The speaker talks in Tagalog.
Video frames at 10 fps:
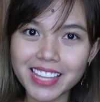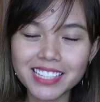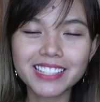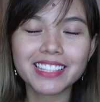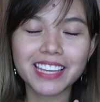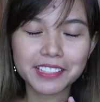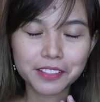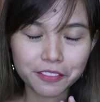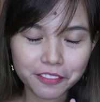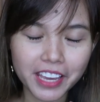This
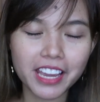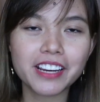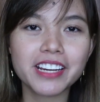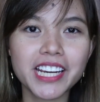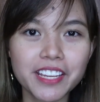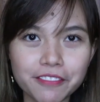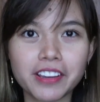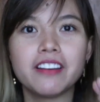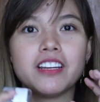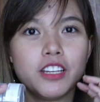is very,
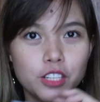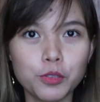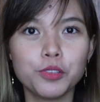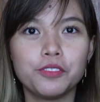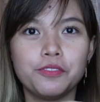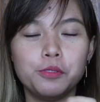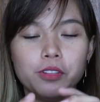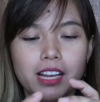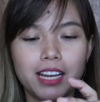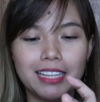very
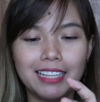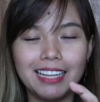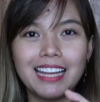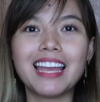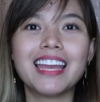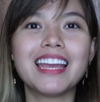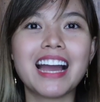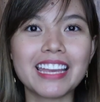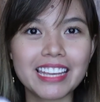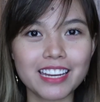useful.
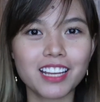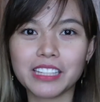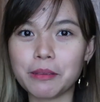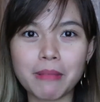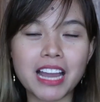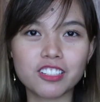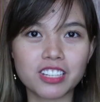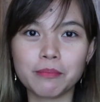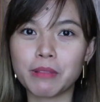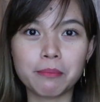I cannot
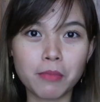imagine my